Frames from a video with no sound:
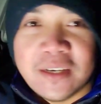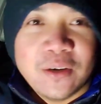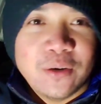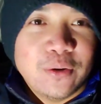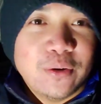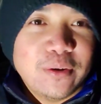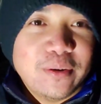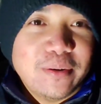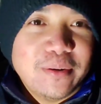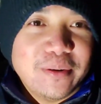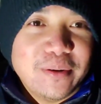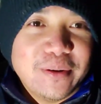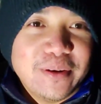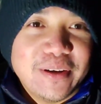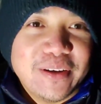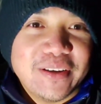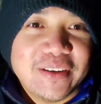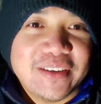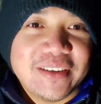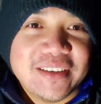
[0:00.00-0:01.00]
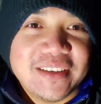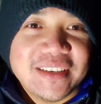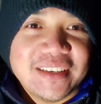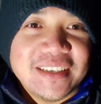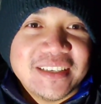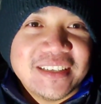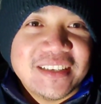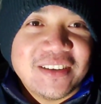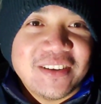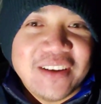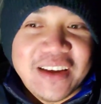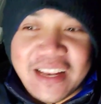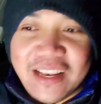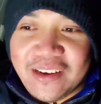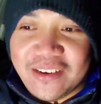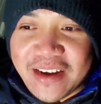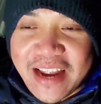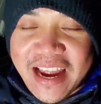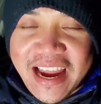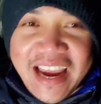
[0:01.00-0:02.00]
Ooh. So
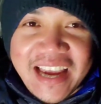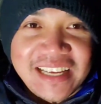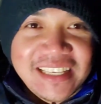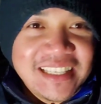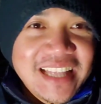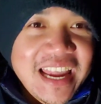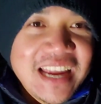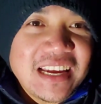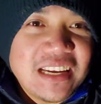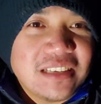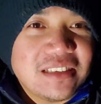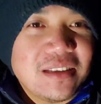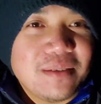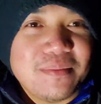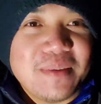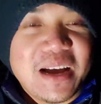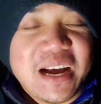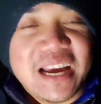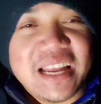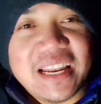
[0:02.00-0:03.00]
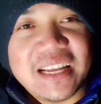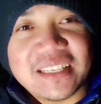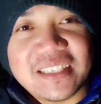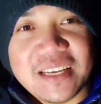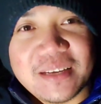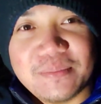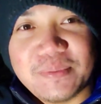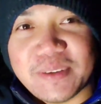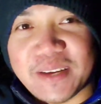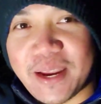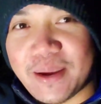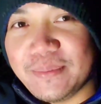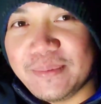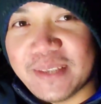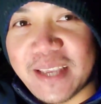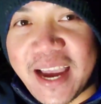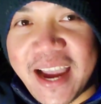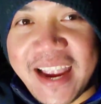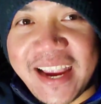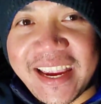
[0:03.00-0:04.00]
hello guys, thank you sa mga nag-subscribe
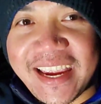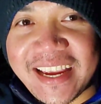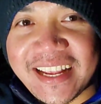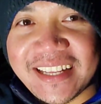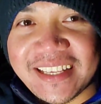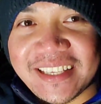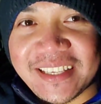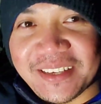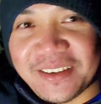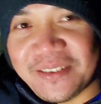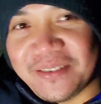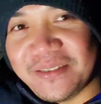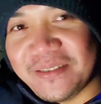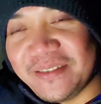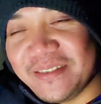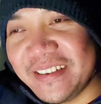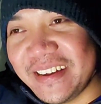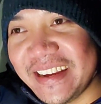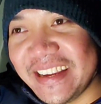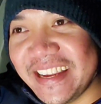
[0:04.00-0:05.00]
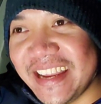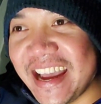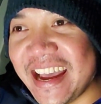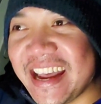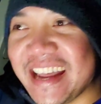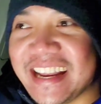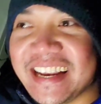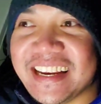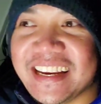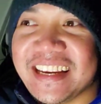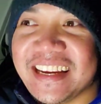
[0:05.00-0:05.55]
sa akin. So ayan.